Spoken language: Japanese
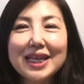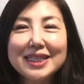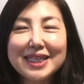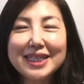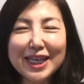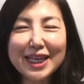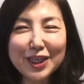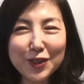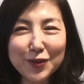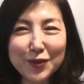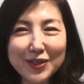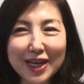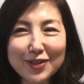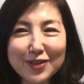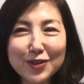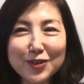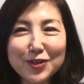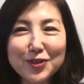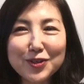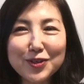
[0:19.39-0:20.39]
せんきゅうひゃ
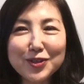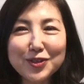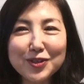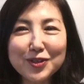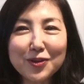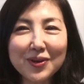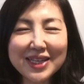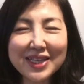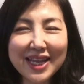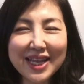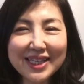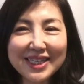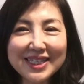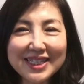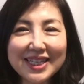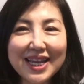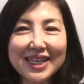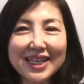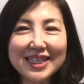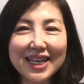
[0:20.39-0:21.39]
くきゅうじゅうごねんに
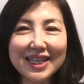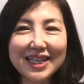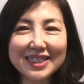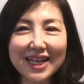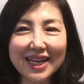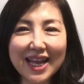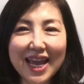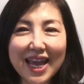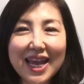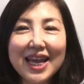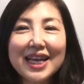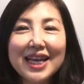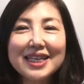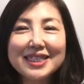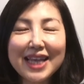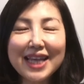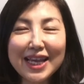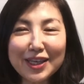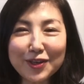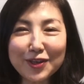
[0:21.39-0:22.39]
制定され、
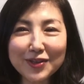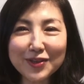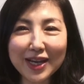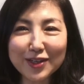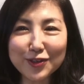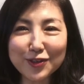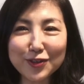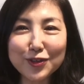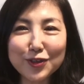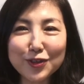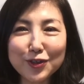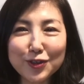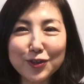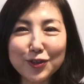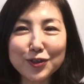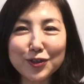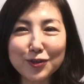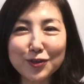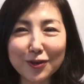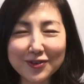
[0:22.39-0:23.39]
せんきゅうひゃくきゅう
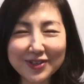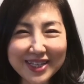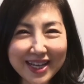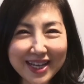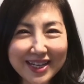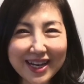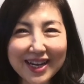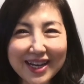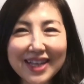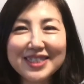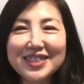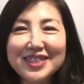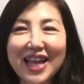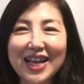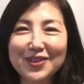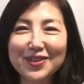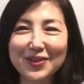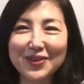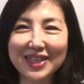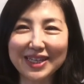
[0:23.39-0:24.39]
じゅうろくねんから
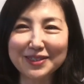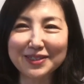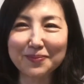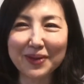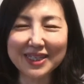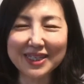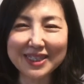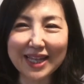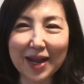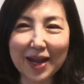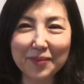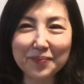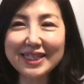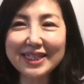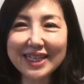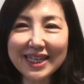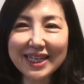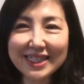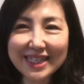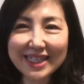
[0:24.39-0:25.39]
スタートいたしました。に
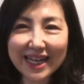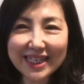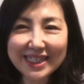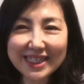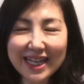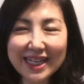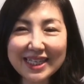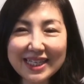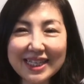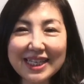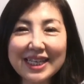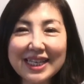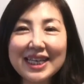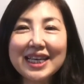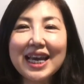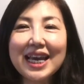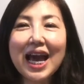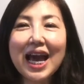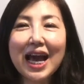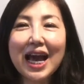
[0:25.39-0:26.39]
せんさんねんに
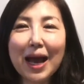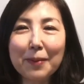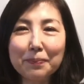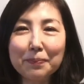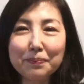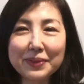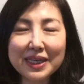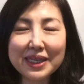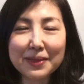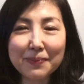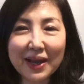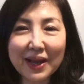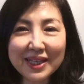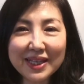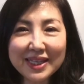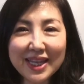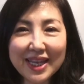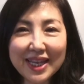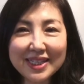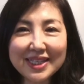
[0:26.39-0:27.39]

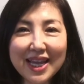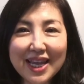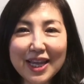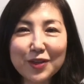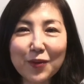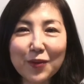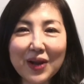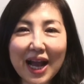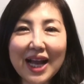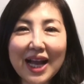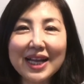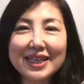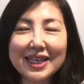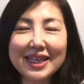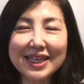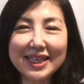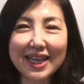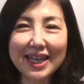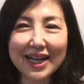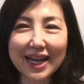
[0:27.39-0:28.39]
ハッピーマンデー制度がで
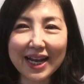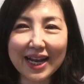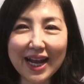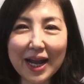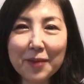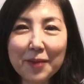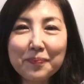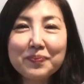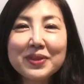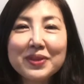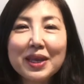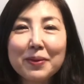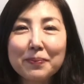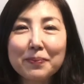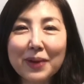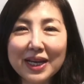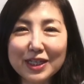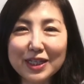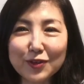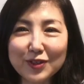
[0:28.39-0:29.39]
きてから、
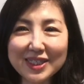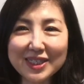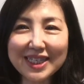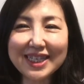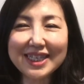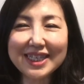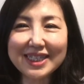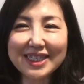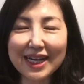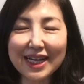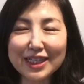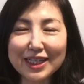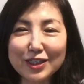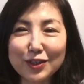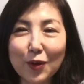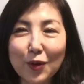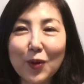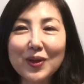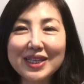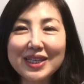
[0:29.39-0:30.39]
毎年しちがつ
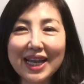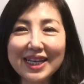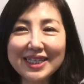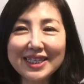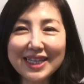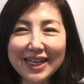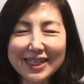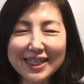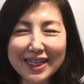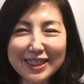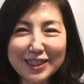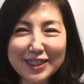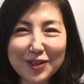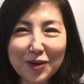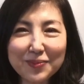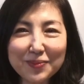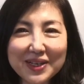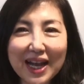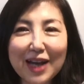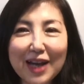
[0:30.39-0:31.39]
のだいさん月
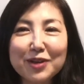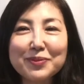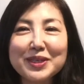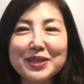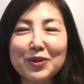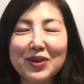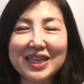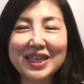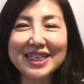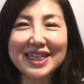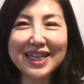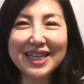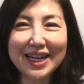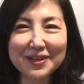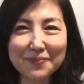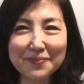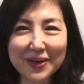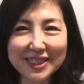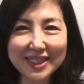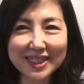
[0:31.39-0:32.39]
曜日が海の日にな
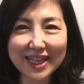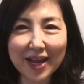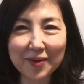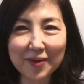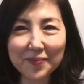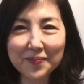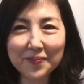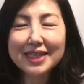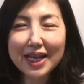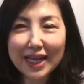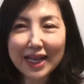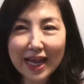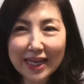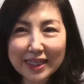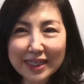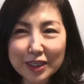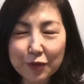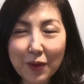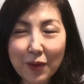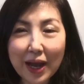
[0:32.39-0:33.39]
りました。世界
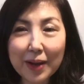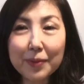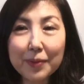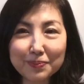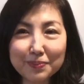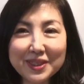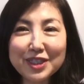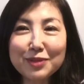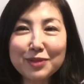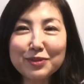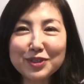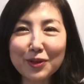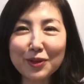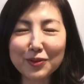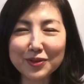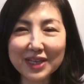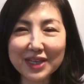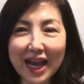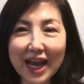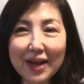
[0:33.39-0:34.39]
には水不
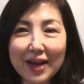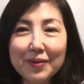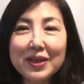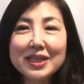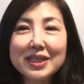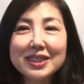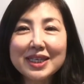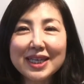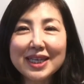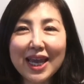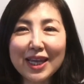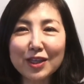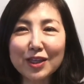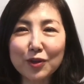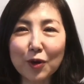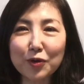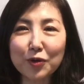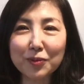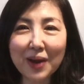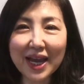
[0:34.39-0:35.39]
足や資源
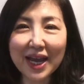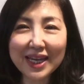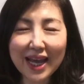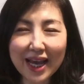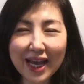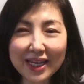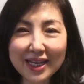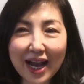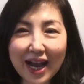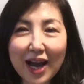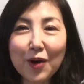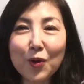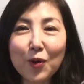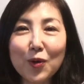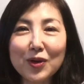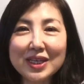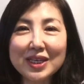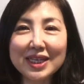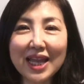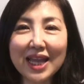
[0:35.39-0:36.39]
の奪い合いが
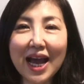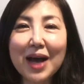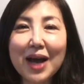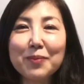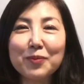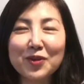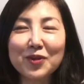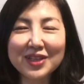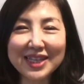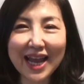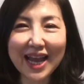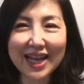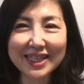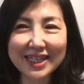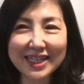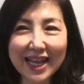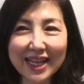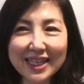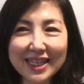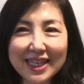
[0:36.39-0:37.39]
大きな問題
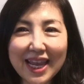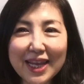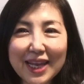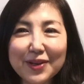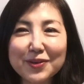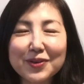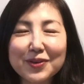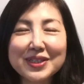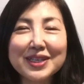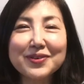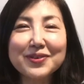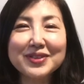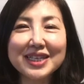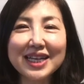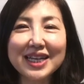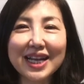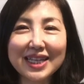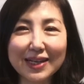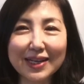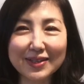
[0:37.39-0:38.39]
になっている国々
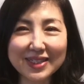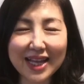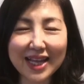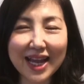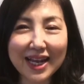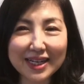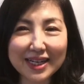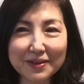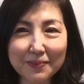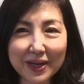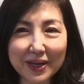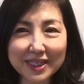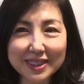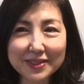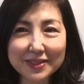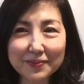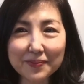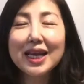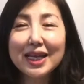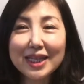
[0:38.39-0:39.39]
がたくさんありま
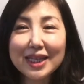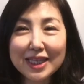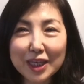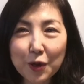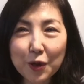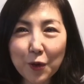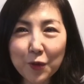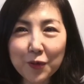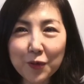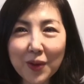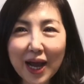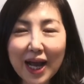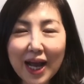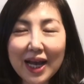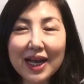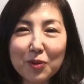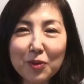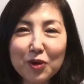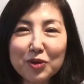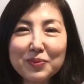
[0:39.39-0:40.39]
す。日本は
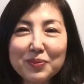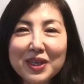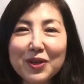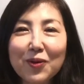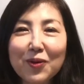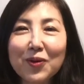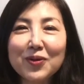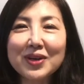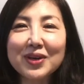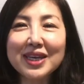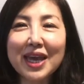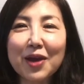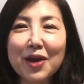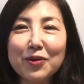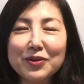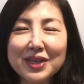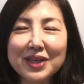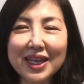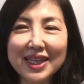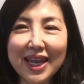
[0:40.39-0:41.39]
とも海の恩恵を
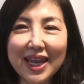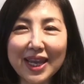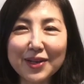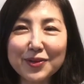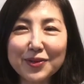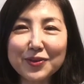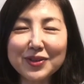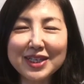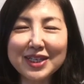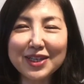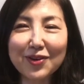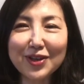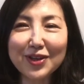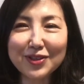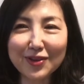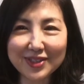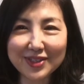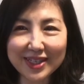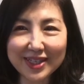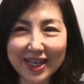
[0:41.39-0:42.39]
受けている国の
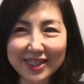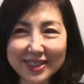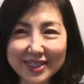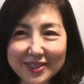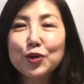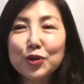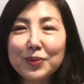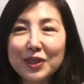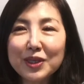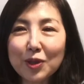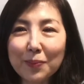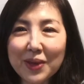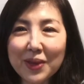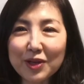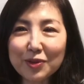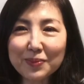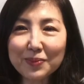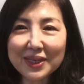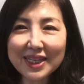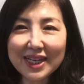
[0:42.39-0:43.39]
一つです。海の恵
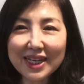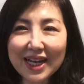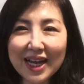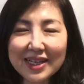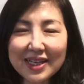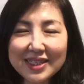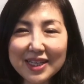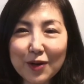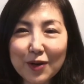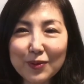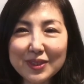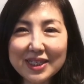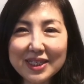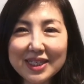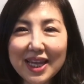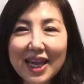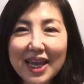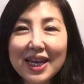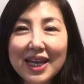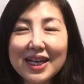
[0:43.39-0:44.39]
みに感謝をし
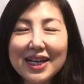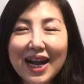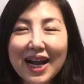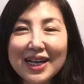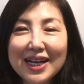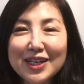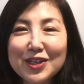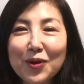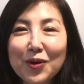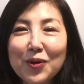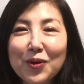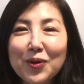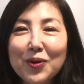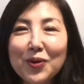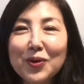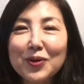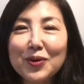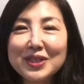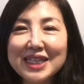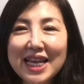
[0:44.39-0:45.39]
て環境
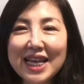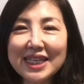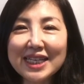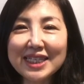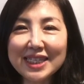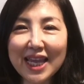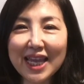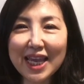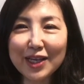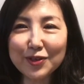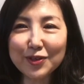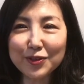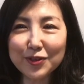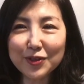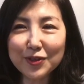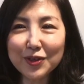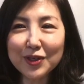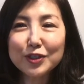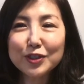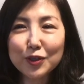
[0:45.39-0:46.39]
を保全していく、
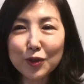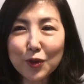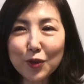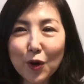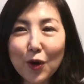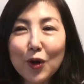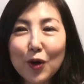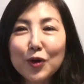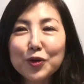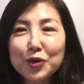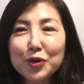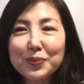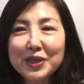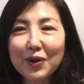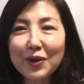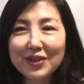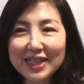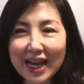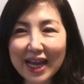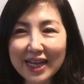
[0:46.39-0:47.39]
その
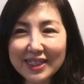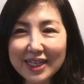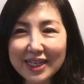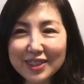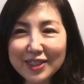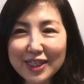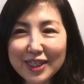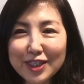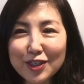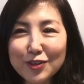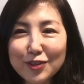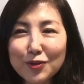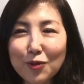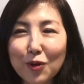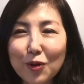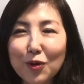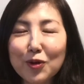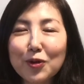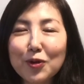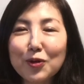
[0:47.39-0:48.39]
海を大切にする
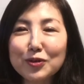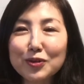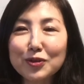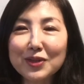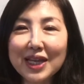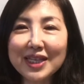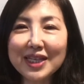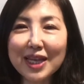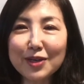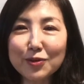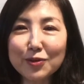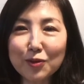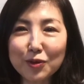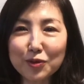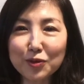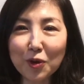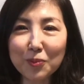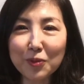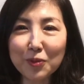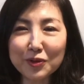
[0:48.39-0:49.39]
心を育てるこ
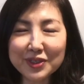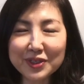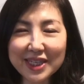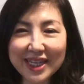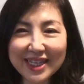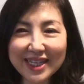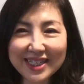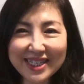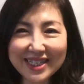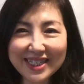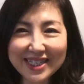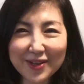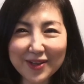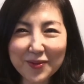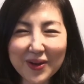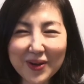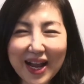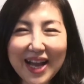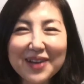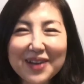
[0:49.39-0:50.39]
とを目的にした
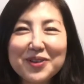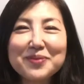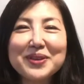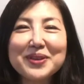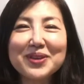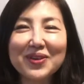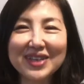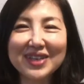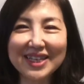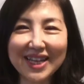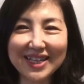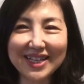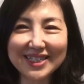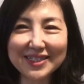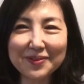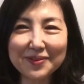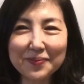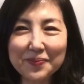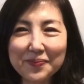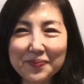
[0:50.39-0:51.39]
のが海の日です。